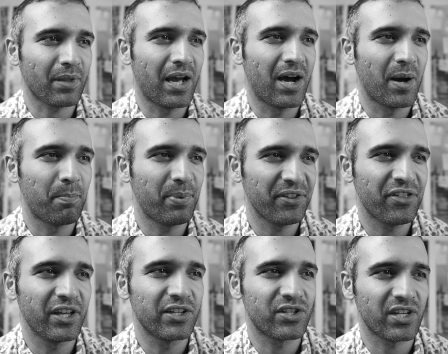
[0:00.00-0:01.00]

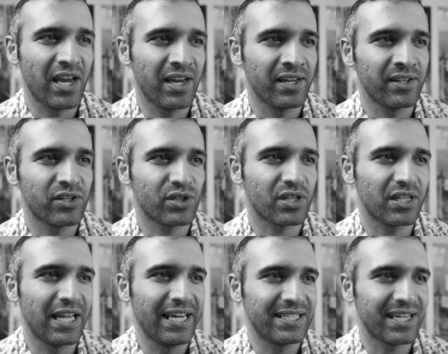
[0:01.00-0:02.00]
पिफी सेंग
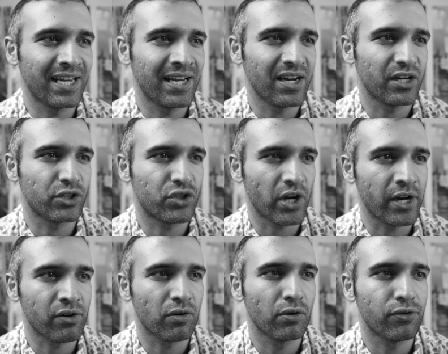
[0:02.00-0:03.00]
स्लेटिंग अ
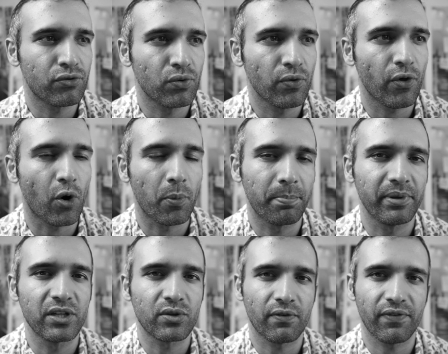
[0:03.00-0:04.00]
जनरल ट्रूथ और
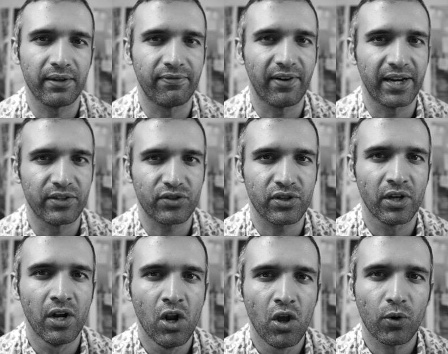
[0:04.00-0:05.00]
पीस ऑफ एडवाइस
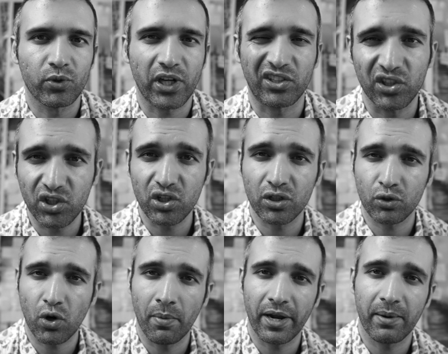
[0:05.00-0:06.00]
कुछ ऐसी चीज़ें
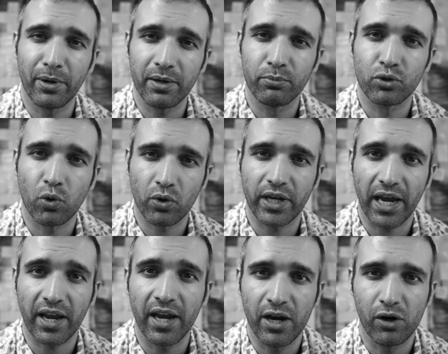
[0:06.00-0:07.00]
जो हमारे बड़े बुज़ुर्ग कह
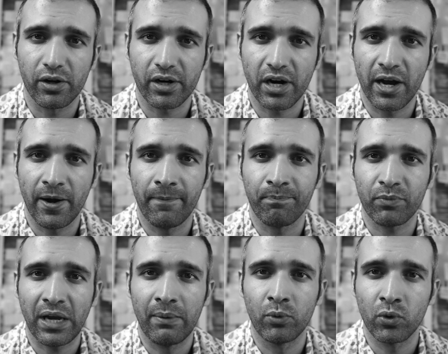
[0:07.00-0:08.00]
गए और
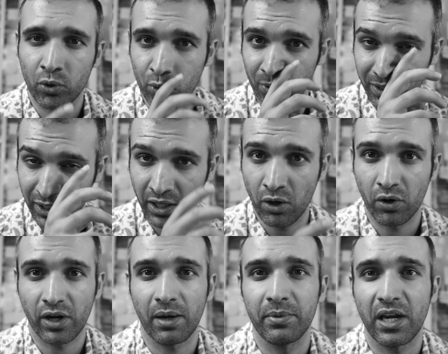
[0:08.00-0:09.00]
हम उनको सुनते थे
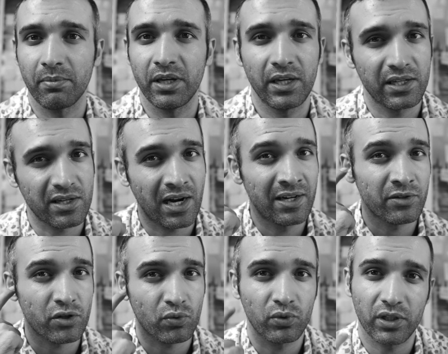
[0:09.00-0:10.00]
और कभी कभी इस कान
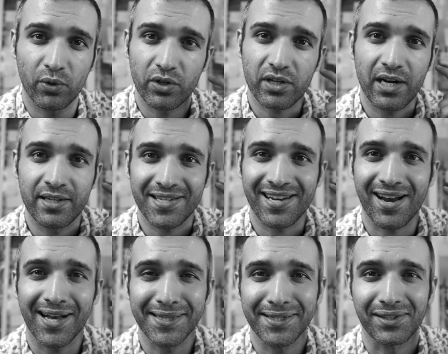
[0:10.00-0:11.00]
से सुनते थे और इस कान से
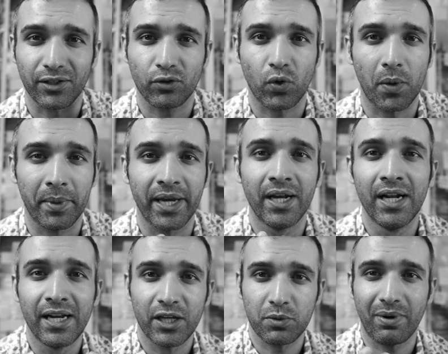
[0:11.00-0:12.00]
निकाल देते थे तो हमें
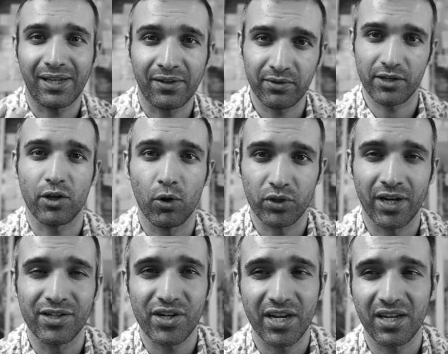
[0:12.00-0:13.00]
इस बात का अंदाज़ा हो
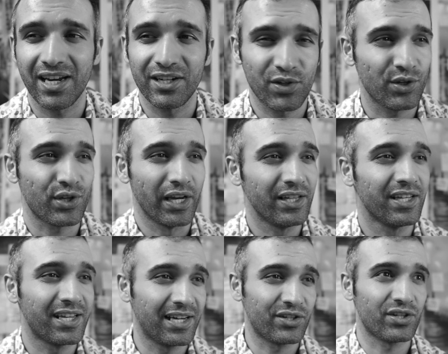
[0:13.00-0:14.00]
जाना चाहिए कि क्या चीज़ सही थी
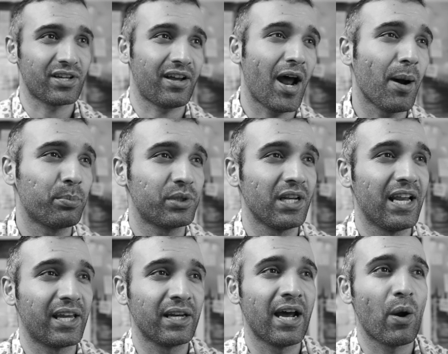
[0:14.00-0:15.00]
क्या चीज़ ख़राब थी
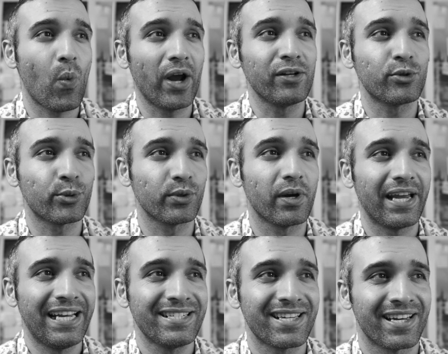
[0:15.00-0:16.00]
लेकिन आई वेंट थ्रू द
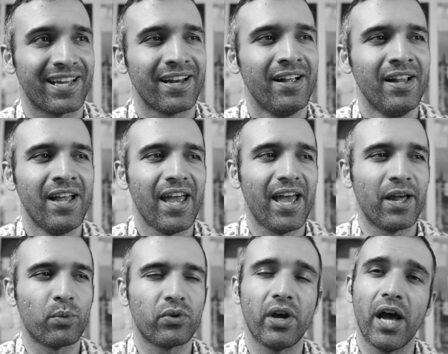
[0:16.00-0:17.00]
इंटरनेट
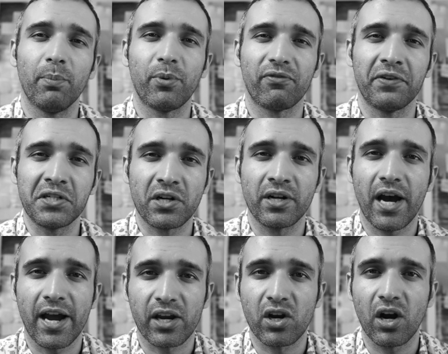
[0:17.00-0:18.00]
एंड विद द हेल्प ऑफ इंटरनेट
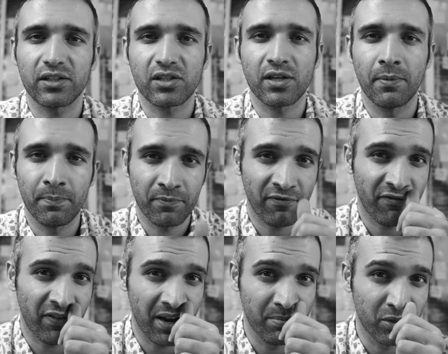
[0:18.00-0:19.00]
आई गॉट सम
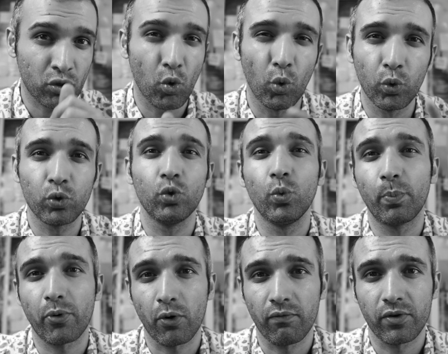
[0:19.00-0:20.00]
फेमस उर्दू
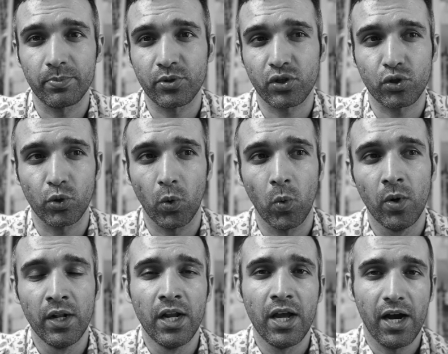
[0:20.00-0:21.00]
प्रोवर्ब्स जो
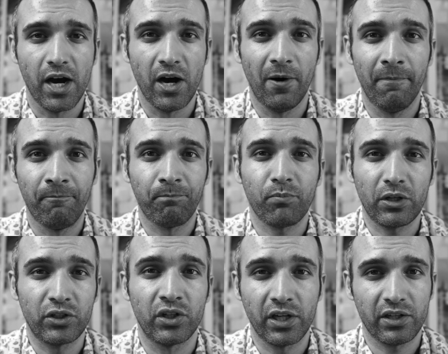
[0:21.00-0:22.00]
um,
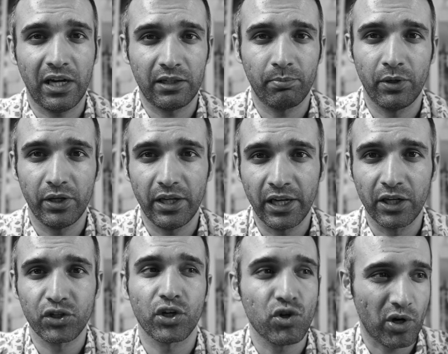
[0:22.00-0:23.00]
जिनके साथ में
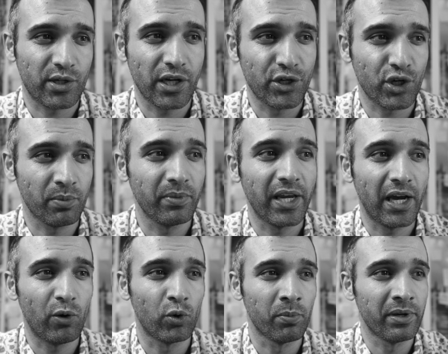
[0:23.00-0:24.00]
इंग्लिश की ट्रांसलेशन भी है
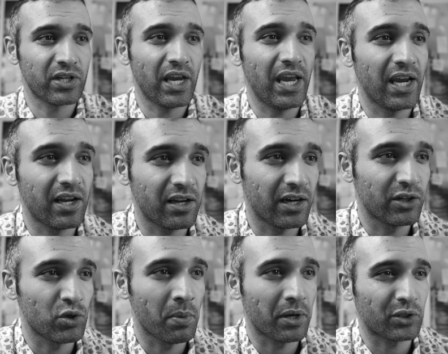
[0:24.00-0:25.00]
उनमें से एक
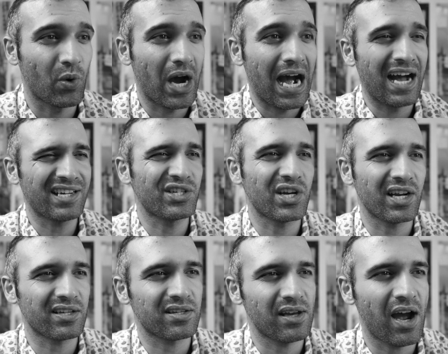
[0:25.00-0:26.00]
जो मैं कहता हूँ आज का
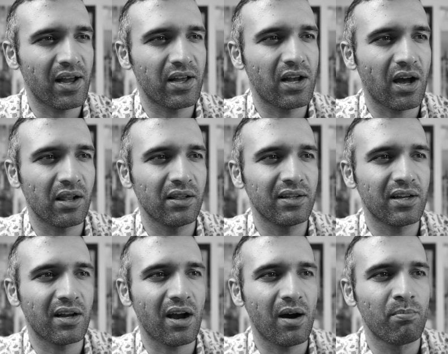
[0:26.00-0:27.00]
साग कल
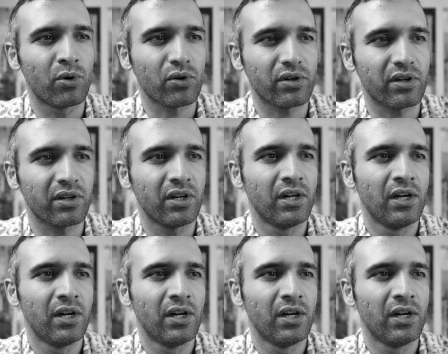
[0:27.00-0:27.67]
का मुर्ख